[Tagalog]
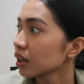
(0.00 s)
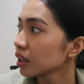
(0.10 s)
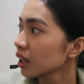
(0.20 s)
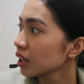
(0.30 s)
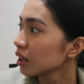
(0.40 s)

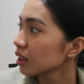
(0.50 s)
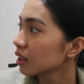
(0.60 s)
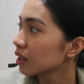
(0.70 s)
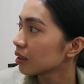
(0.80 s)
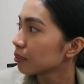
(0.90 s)
Yeah.
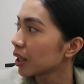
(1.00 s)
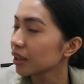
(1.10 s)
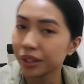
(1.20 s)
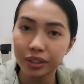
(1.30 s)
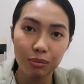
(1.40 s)
Mga
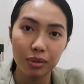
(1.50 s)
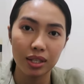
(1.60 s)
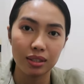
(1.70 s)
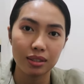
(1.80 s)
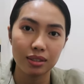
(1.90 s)
30
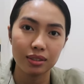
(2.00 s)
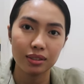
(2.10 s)
minutes.